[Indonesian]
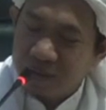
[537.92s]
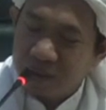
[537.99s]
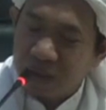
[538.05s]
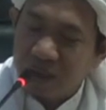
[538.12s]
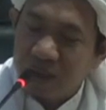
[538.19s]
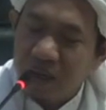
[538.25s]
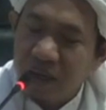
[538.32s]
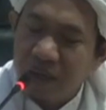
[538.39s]

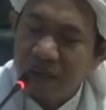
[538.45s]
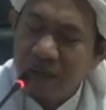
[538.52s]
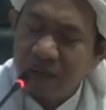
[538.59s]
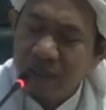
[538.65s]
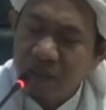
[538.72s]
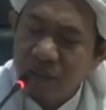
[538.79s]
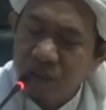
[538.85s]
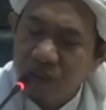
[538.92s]
Ail
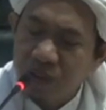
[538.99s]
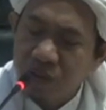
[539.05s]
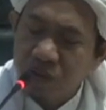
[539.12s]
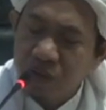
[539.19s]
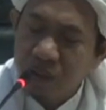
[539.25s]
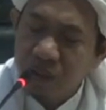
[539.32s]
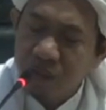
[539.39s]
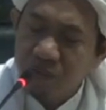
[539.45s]
al-aishul
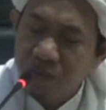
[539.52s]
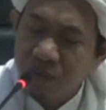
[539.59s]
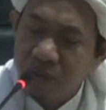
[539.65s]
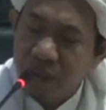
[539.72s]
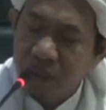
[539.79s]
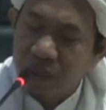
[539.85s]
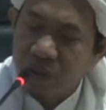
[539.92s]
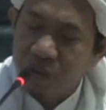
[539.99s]
taibu
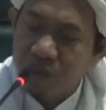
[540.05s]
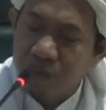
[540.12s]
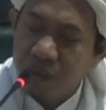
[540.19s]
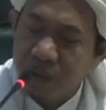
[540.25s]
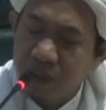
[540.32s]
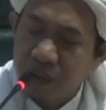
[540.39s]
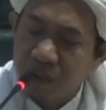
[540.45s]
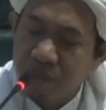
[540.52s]

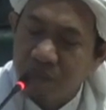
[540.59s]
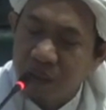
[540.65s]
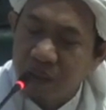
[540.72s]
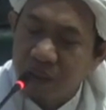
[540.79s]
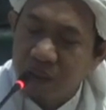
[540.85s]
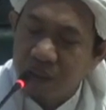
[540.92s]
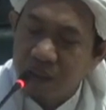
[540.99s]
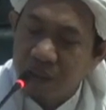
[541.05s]
kehidupan yang
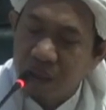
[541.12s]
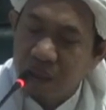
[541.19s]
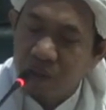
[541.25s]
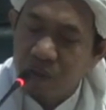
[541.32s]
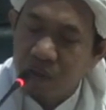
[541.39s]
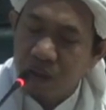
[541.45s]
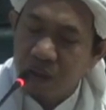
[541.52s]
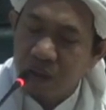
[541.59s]
baik
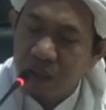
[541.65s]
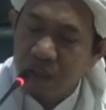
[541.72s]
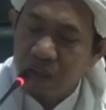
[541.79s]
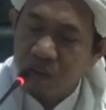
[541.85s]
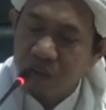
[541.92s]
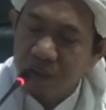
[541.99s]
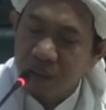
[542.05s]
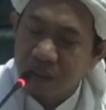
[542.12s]
awil
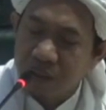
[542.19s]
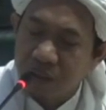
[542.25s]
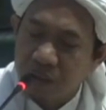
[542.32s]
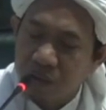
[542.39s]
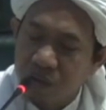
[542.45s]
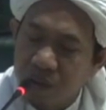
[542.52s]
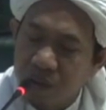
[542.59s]
khairul kasiru